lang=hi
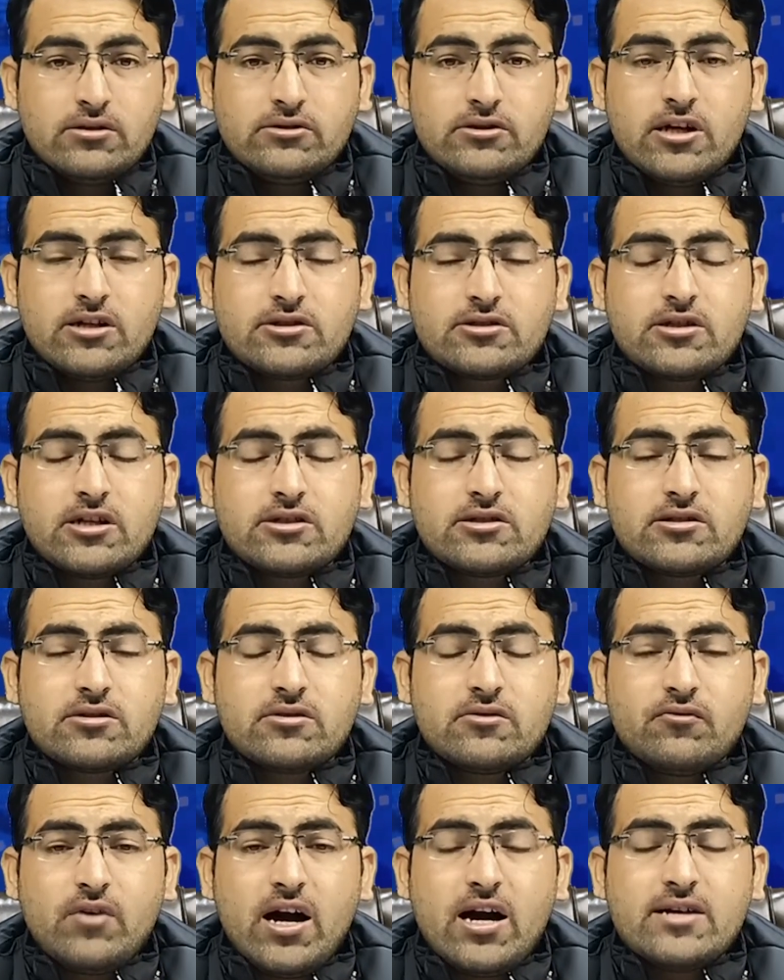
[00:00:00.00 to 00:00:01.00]
जस्टिस
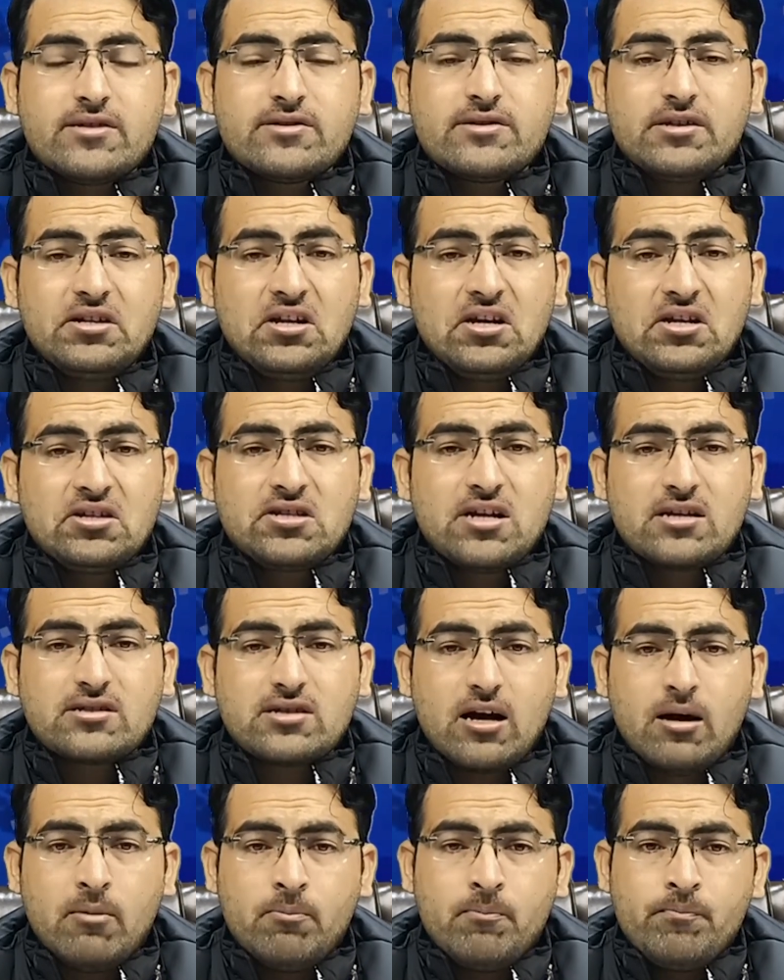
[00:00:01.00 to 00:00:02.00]
फैज़ ईसा
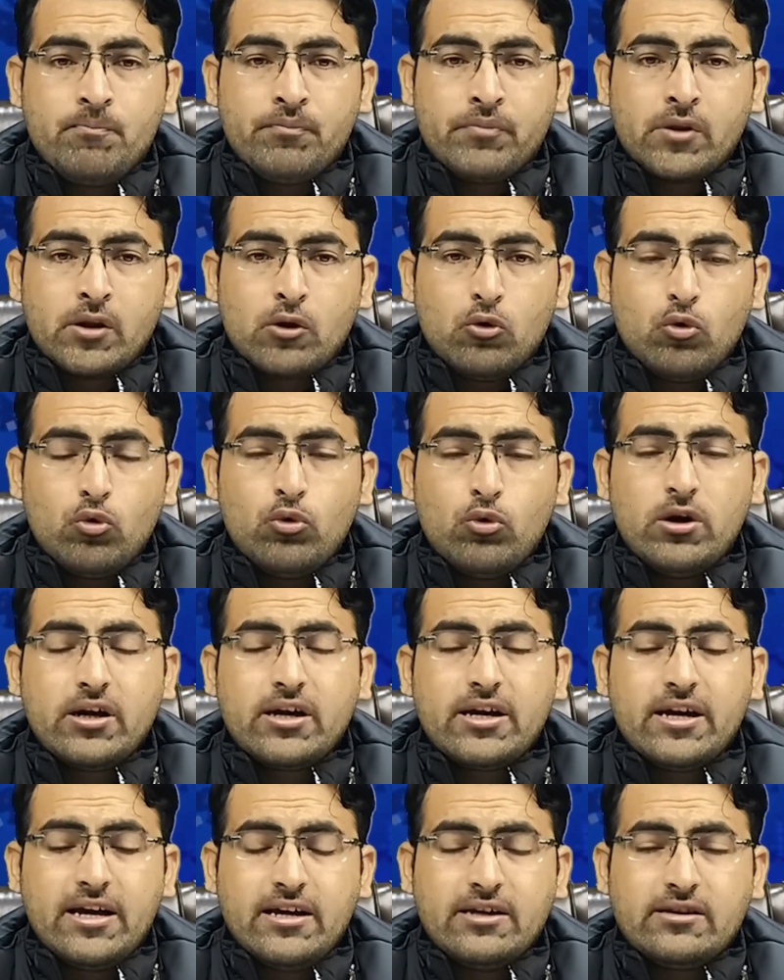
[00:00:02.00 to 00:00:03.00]
साहब
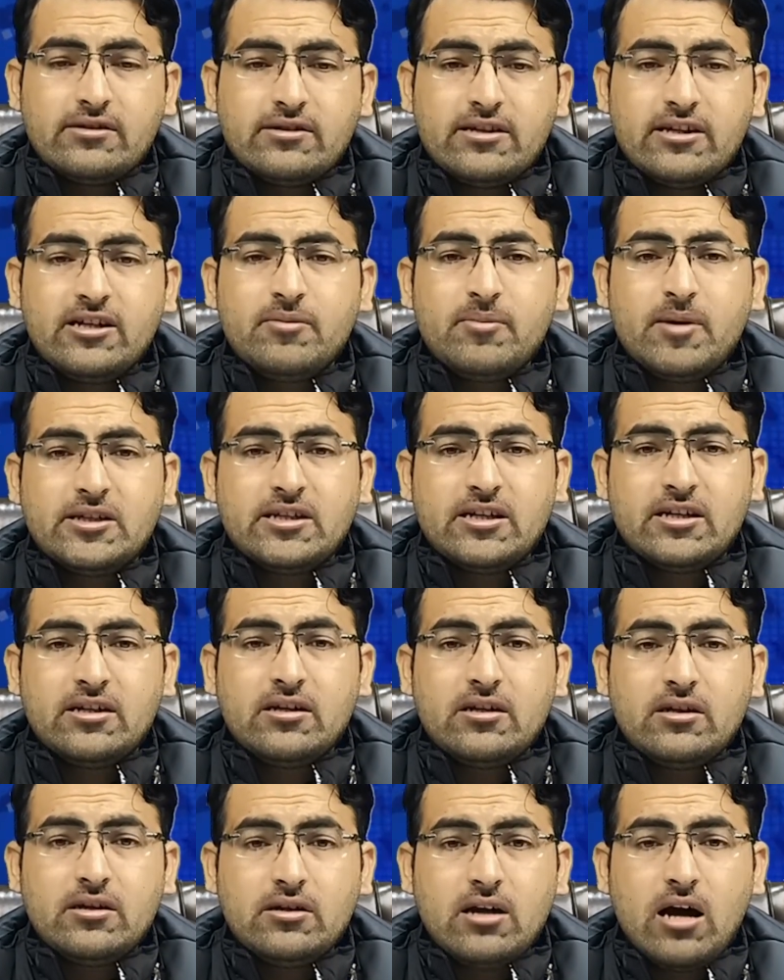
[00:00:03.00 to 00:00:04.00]
उनके दिन ब दिन
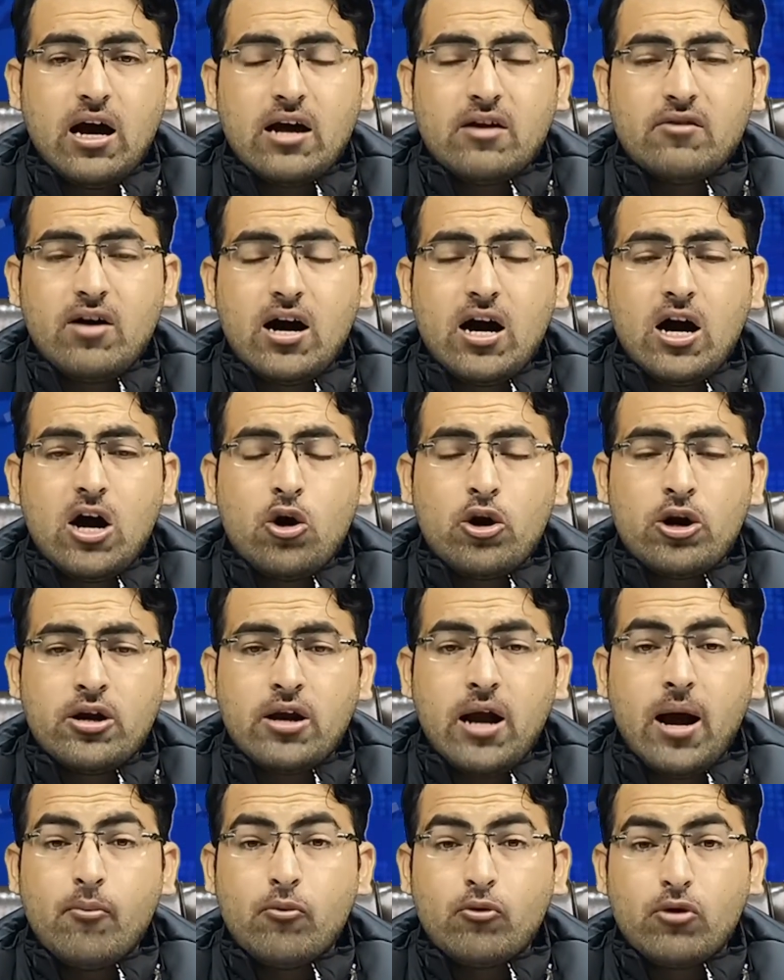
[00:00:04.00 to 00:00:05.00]
नारवा और
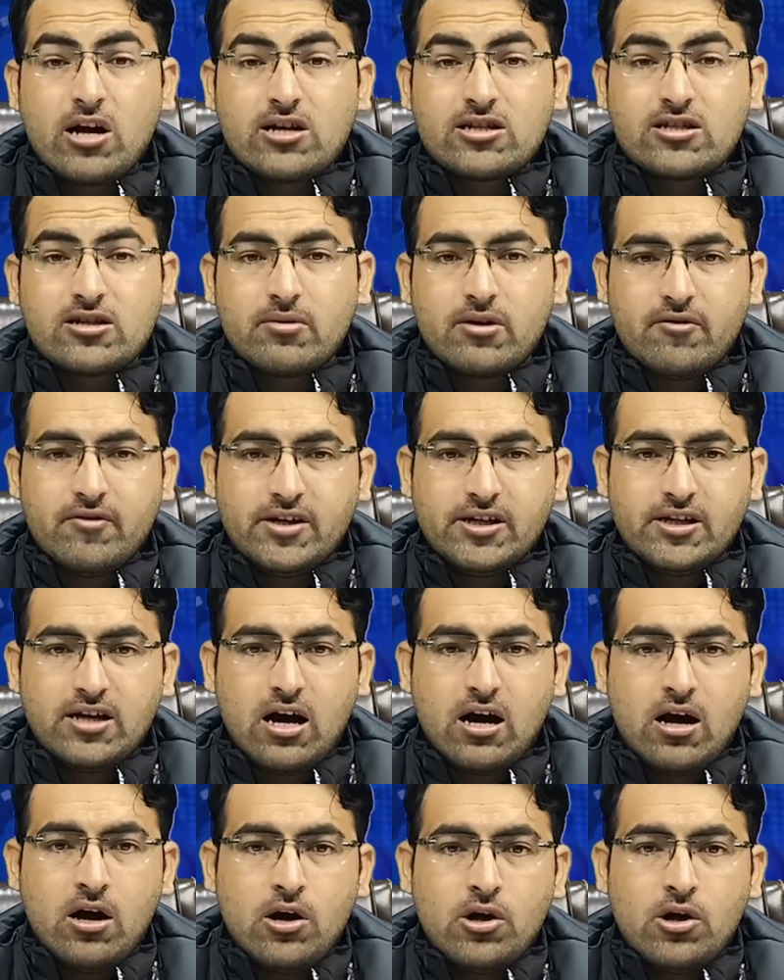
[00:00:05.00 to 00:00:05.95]
नामुनासिब रवैया